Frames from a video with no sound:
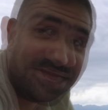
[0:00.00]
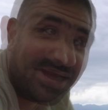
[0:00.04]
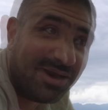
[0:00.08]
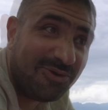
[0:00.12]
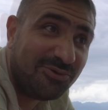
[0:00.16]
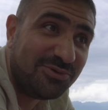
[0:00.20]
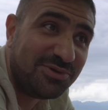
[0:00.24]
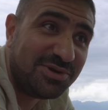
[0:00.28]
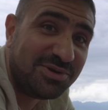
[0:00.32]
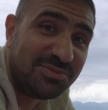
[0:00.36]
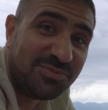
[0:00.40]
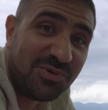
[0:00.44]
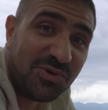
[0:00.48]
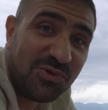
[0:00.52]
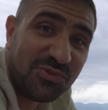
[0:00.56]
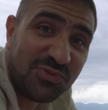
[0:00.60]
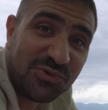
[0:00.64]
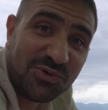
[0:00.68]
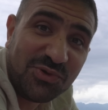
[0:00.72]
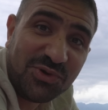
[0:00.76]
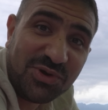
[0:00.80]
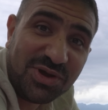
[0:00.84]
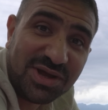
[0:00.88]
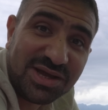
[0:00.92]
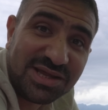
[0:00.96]
حول
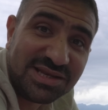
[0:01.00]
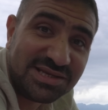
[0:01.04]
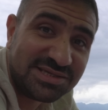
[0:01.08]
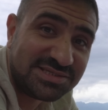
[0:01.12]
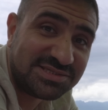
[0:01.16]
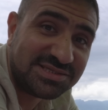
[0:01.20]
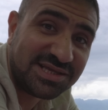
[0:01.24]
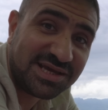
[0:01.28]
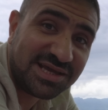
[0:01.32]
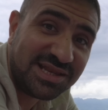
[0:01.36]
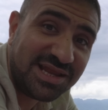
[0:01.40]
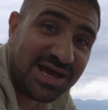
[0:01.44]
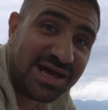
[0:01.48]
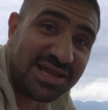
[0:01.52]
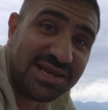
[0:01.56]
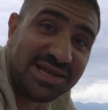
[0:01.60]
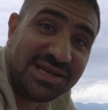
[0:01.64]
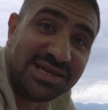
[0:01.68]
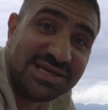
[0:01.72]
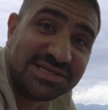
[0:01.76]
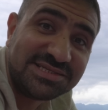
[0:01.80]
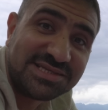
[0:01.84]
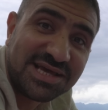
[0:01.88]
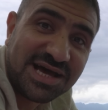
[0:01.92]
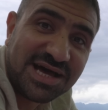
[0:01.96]
موضوع الاستغلال
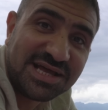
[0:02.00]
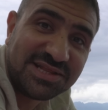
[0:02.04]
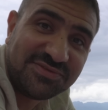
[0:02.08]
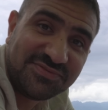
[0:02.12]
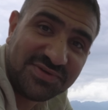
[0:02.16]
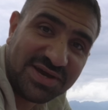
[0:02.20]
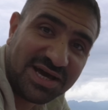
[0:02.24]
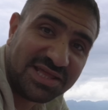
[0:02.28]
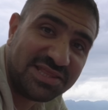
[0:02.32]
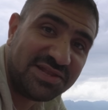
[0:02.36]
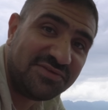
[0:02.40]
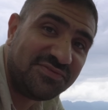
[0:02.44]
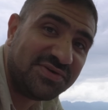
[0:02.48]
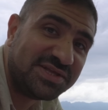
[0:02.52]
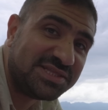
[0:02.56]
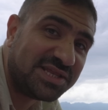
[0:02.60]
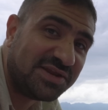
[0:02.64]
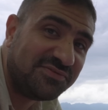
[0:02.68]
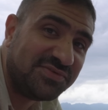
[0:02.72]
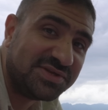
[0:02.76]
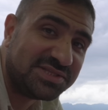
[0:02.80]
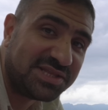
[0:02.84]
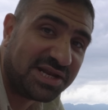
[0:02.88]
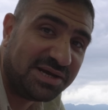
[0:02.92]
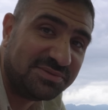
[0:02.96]
اللي زاد في هذه
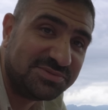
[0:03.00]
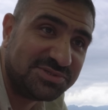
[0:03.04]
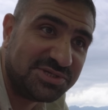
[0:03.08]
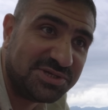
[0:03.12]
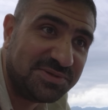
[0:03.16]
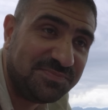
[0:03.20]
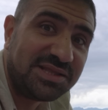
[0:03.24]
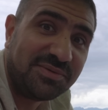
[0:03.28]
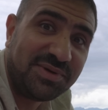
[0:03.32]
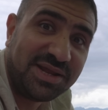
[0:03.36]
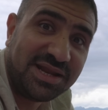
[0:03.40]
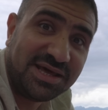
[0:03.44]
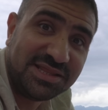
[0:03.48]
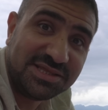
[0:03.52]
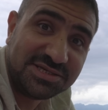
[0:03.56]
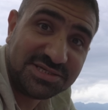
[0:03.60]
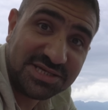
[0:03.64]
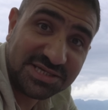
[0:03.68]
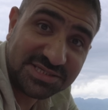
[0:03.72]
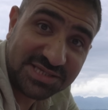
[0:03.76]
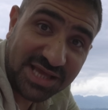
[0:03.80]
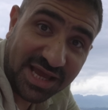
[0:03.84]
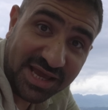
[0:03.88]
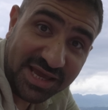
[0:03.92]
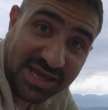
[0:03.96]
الفترة في طرابزون طبعا هذا
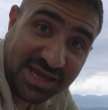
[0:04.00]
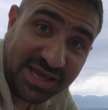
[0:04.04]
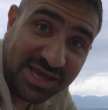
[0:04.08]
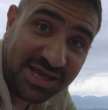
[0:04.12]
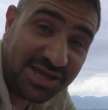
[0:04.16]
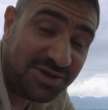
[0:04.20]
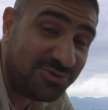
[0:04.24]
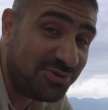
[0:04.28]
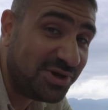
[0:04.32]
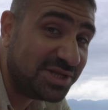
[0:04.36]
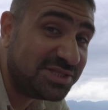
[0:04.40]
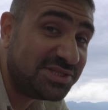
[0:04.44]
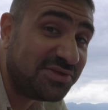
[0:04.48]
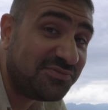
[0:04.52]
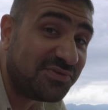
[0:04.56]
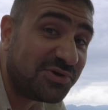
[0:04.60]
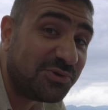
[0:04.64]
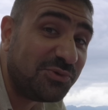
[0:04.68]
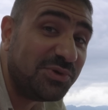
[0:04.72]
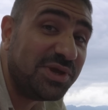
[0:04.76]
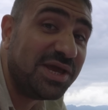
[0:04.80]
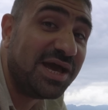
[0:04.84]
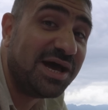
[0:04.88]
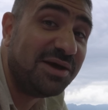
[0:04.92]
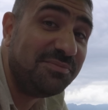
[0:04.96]
شيء صحيح وأتفق
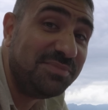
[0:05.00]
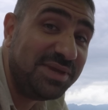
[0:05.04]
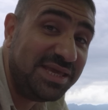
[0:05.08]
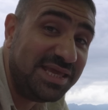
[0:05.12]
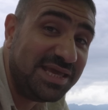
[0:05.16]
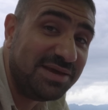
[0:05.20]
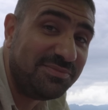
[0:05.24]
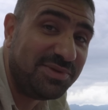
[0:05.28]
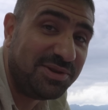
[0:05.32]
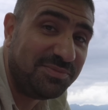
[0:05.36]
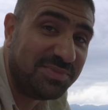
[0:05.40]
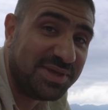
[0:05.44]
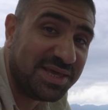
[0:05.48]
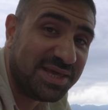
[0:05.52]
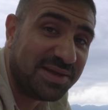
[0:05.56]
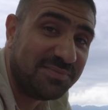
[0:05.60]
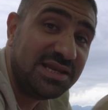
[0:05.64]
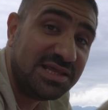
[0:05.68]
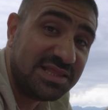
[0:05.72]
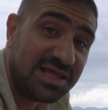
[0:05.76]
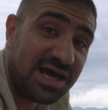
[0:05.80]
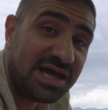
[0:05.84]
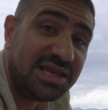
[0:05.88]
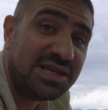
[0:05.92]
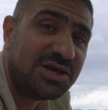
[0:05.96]
وياه
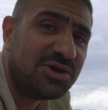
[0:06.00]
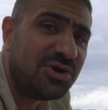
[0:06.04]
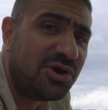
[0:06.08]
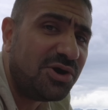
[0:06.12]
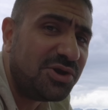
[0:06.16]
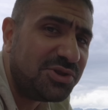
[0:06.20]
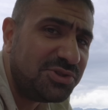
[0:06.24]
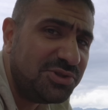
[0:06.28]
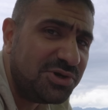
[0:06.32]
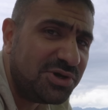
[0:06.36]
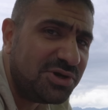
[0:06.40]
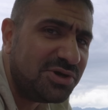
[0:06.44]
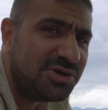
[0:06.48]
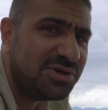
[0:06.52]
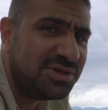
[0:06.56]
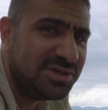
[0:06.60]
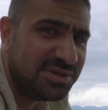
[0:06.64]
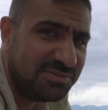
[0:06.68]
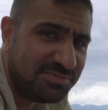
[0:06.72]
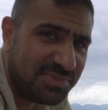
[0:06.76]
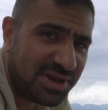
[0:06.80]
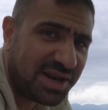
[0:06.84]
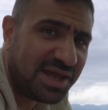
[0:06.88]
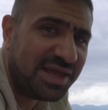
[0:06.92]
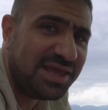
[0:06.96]
100% لذلك أوردو
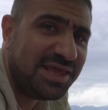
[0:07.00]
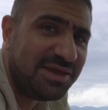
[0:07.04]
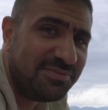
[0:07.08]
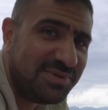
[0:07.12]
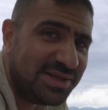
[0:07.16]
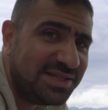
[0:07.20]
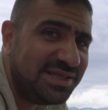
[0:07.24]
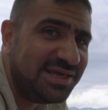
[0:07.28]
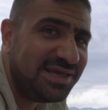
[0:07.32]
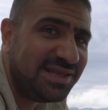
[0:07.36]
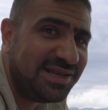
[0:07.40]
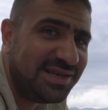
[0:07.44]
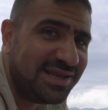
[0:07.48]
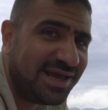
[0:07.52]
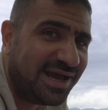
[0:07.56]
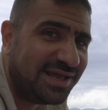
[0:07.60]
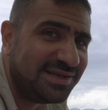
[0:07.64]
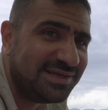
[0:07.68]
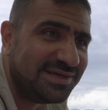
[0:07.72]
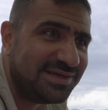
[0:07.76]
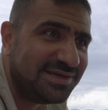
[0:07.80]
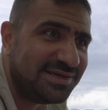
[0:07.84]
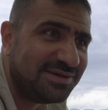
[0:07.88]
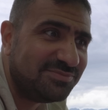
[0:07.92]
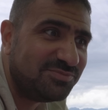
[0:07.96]
برأيي بديل
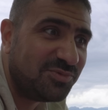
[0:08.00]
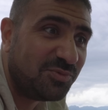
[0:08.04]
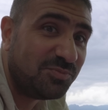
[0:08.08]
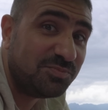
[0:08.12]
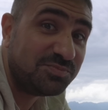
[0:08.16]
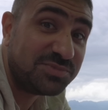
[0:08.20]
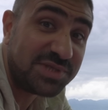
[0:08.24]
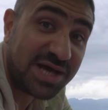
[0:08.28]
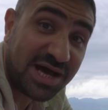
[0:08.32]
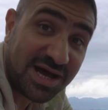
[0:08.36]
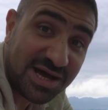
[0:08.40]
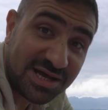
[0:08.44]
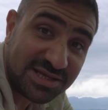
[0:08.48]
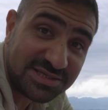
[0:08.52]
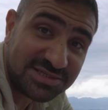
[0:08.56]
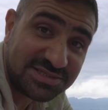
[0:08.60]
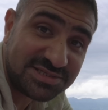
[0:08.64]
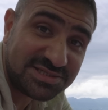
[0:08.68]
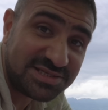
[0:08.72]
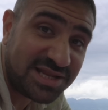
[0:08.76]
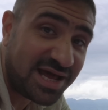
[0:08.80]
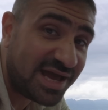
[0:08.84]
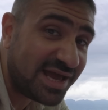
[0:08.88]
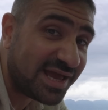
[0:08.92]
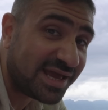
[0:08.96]
يعني
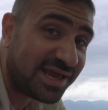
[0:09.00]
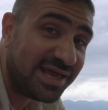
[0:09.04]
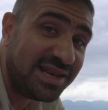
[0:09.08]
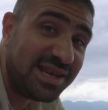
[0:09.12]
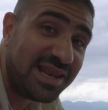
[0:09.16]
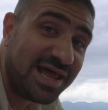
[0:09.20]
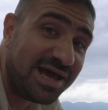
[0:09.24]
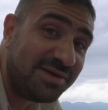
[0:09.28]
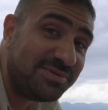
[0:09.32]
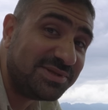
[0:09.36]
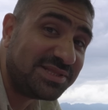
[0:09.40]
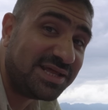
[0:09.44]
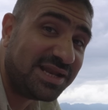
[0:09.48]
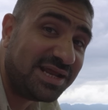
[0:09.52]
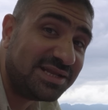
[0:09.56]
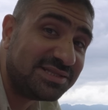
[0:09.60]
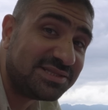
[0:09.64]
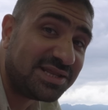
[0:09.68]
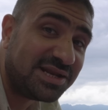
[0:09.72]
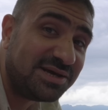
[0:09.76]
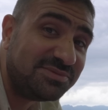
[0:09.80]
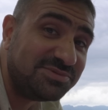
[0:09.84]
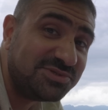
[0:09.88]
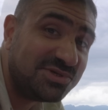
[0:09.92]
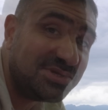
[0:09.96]
ممتاز لا يقل أبدا عن
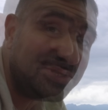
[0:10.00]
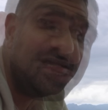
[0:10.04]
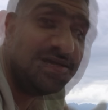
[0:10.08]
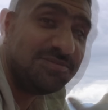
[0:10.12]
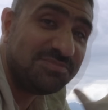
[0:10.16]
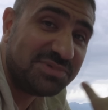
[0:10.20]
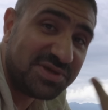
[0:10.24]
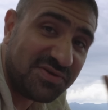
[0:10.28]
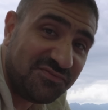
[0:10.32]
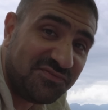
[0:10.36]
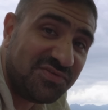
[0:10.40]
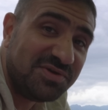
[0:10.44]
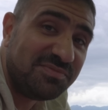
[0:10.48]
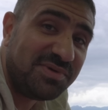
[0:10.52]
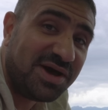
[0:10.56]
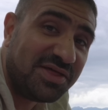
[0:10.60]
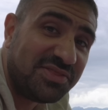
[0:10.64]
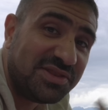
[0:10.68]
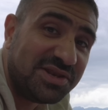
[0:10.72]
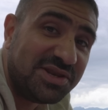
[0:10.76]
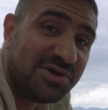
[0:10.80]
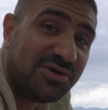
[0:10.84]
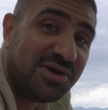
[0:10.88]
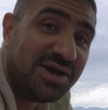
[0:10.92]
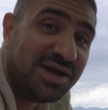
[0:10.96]
طرابزون يمكن في بعض
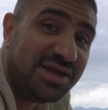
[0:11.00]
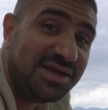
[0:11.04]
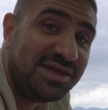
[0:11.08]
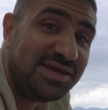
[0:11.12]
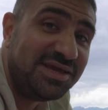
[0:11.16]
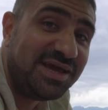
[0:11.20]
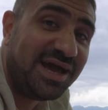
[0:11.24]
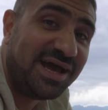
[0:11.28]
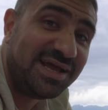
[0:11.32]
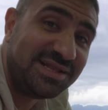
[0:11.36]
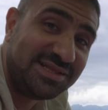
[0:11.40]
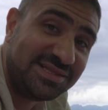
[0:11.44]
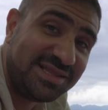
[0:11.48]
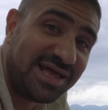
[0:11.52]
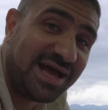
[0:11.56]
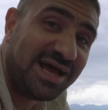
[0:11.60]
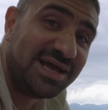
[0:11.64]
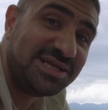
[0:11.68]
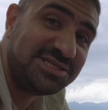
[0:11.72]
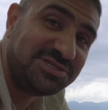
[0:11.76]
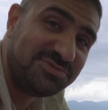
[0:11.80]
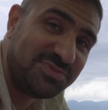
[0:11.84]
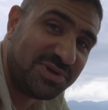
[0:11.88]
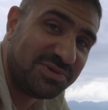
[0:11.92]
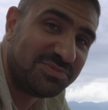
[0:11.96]
النواحي حتى
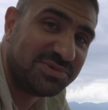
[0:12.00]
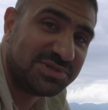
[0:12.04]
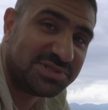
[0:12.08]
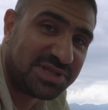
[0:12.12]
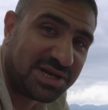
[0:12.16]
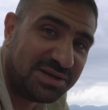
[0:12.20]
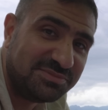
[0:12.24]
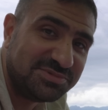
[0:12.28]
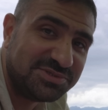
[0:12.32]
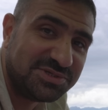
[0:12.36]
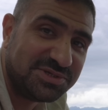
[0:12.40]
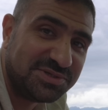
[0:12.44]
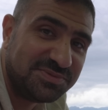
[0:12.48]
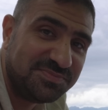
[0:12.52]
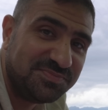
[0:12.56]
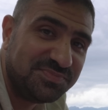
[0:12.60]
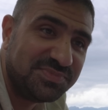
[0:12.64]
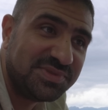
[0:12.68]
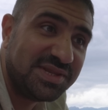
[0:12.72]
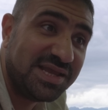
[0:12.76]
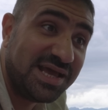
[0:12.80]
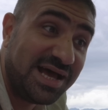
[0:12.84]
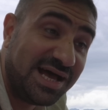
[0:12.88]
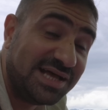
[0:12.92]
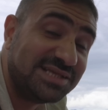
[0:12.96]
أجمل من طرابزون
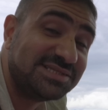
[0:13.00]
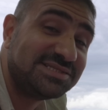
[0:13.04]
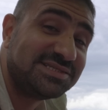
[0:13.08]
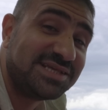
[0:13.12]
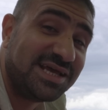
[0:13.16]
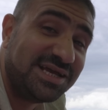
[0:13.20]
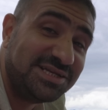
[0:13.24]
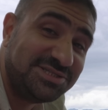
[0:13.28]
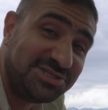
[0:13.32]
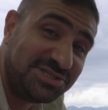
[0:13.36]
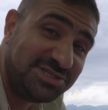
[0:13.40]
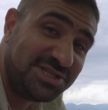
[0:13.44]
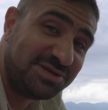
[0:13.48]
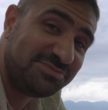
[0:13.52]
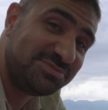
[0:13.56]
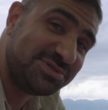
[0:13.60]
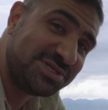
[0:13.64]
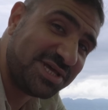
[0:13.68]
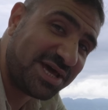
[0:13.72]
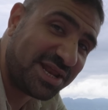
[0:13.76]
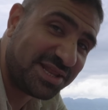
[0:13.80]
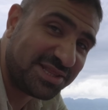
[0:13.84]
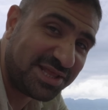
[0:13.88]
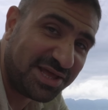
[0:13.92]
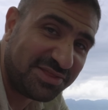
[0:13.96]
انصح جدا
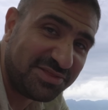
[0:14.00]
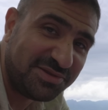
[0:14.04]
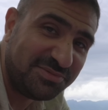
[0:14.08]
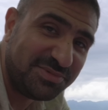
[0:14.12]
بزياره هذه